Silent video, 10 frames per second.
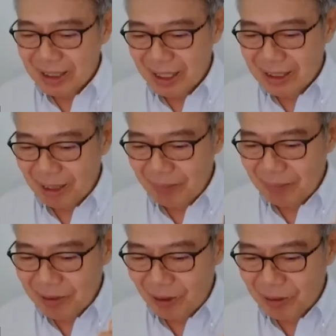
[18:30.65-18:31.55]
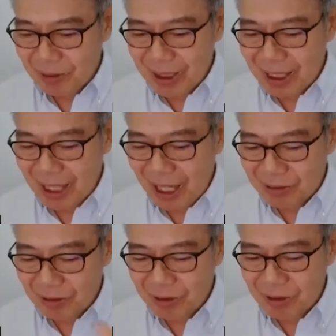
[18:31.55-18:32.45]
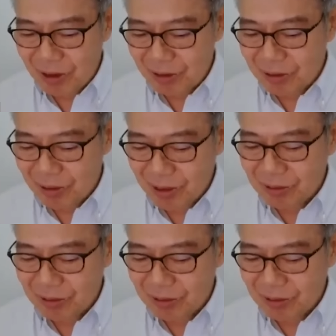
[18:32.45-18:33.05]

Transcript: ตั้งแต่ปีสองพันสิบเก้า สองพันยี่สิบ สองพันยี่